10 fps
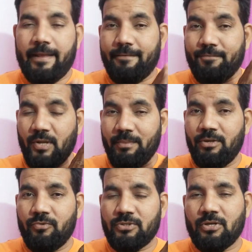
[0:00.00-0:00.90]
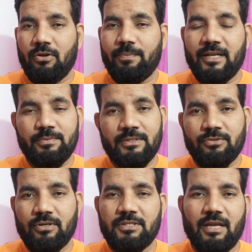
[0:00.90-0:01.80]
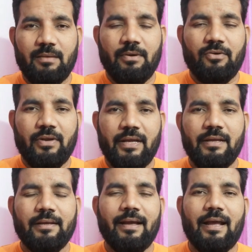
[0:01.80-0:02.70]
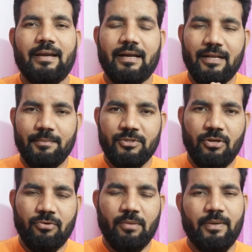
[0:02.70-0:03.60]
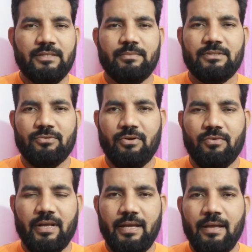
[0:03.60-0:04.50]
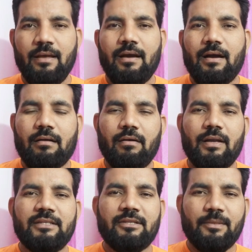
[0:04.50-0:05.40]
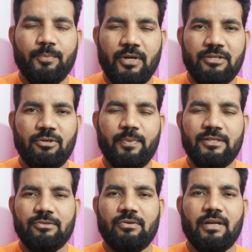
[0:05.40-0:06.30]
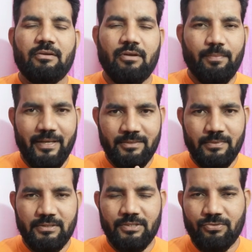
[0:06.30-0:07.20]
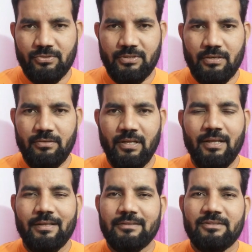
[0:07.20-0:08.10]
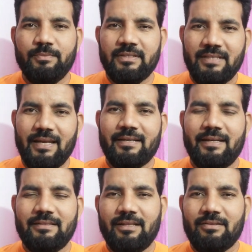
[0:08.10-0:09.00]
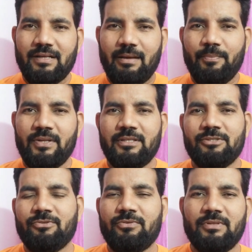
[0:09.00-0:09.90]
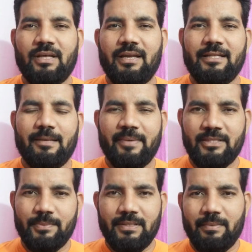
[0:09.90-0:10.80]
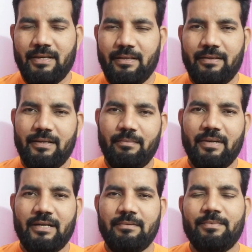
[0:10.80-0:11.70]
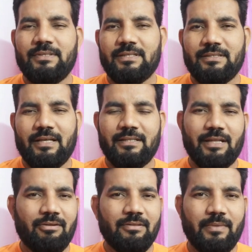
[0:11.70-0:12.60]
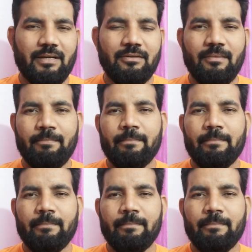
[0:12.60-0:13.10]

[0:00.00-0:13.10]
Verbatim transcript: అండ్ డీమ్డ్ యూనివర్సిటీలో ప్లేస్మెంట్స్ కూడా చాలా బాగుంటాయి అండ్ అటానమస్లో కూడా ప్లేస్మెంట్స్ కూడా ఉంటాయి ఆ కాలేజ్ రిప్యుటేషన్ పెంచుకోవడానికి వాళ్ళు ప్లేస్మెంట్స్ తీసుకొస్తారు మీరు సెలెక్ట్ అయిన తర్వాత కంపెనీ తీసుకుంటుందా లేదా బెంచ్ మీద పెట్టి బయటకు పంపించేస్తుందా అది తర్వాత మ్యాటర్